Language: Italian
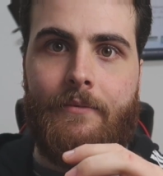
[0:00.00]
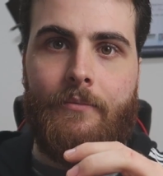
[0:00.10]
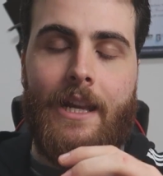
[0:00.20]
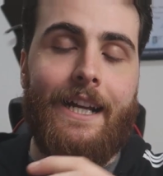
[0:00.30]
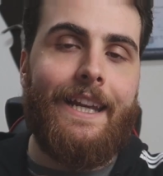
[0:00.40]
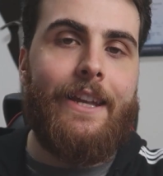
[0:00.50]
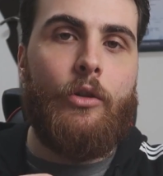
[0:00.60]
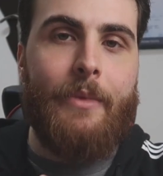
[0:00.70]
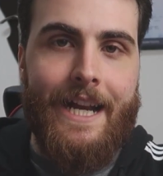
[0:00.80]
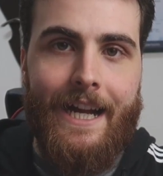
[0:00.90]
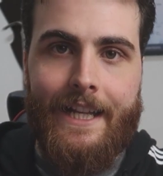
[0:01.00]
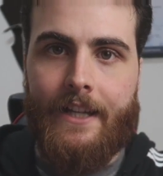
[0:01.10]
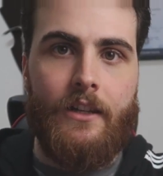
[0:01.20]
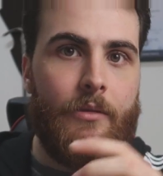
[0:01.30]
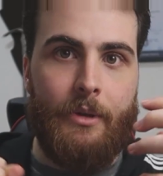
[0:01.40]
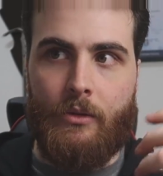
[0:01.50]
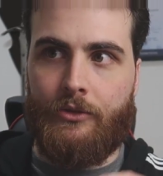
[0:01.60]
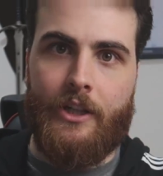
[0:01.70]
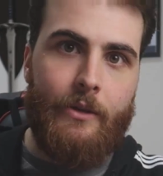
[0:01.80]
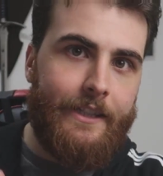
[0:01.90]
la glenomerale per
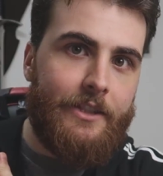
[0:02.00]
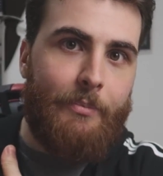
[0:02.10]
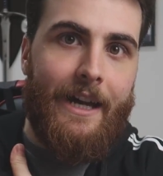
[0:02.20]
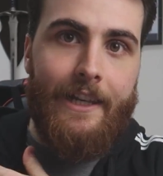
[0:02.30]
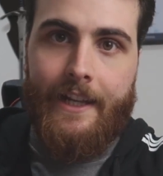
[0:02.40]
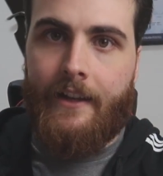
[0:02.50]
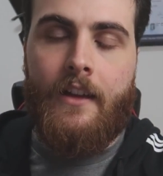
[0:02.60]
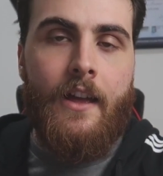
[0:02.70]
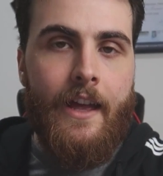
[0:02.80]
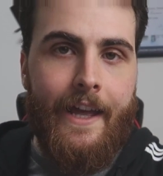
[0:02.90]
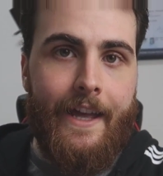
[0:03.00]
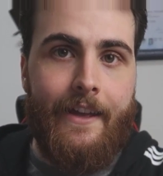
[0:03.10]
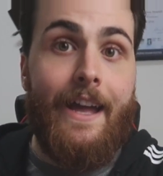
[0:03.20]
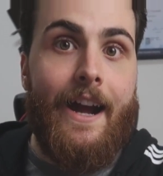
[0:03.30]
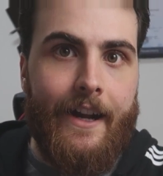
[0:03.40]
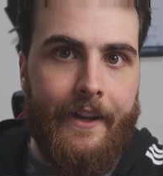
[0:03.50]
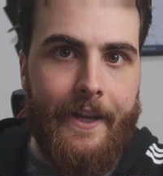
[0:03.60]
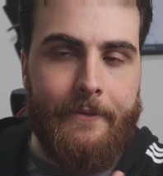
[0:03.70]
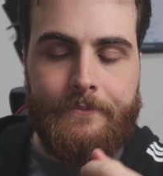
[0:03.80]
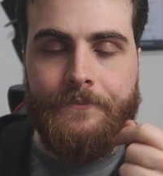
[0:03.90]
quanto riguarda spalle e, eh, e
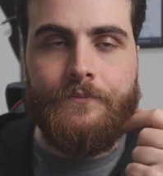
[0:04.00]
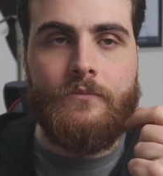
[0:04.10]
anche.